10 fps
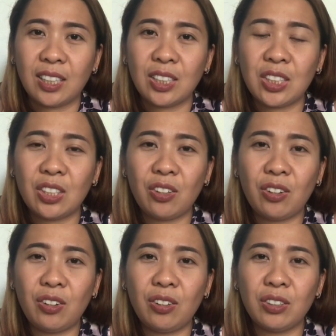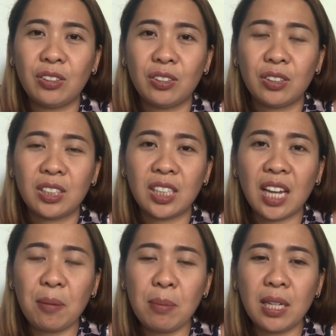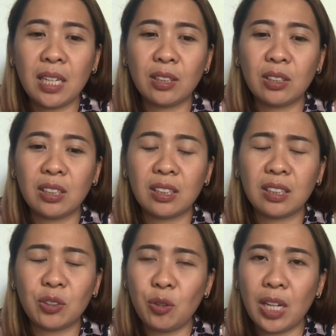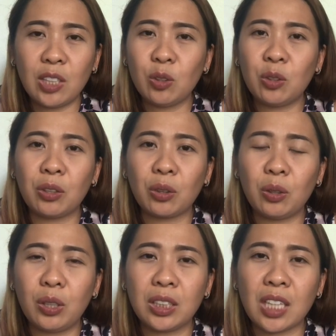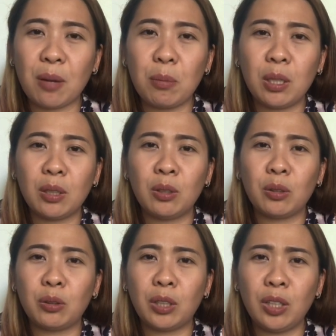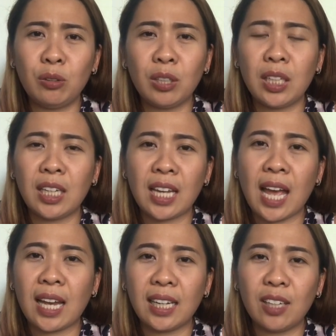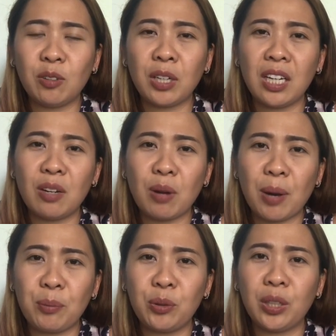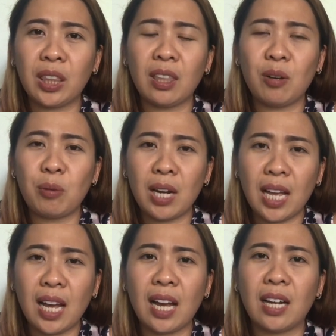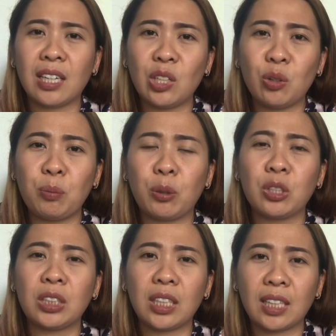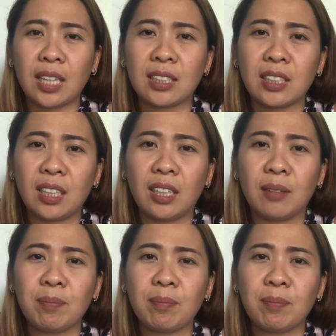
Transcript: So, sinabi ng, gulat yung doktor, sabi ng doktor, anong nangyari, anong ginawa mo at nawala ang iyong prostate cancer.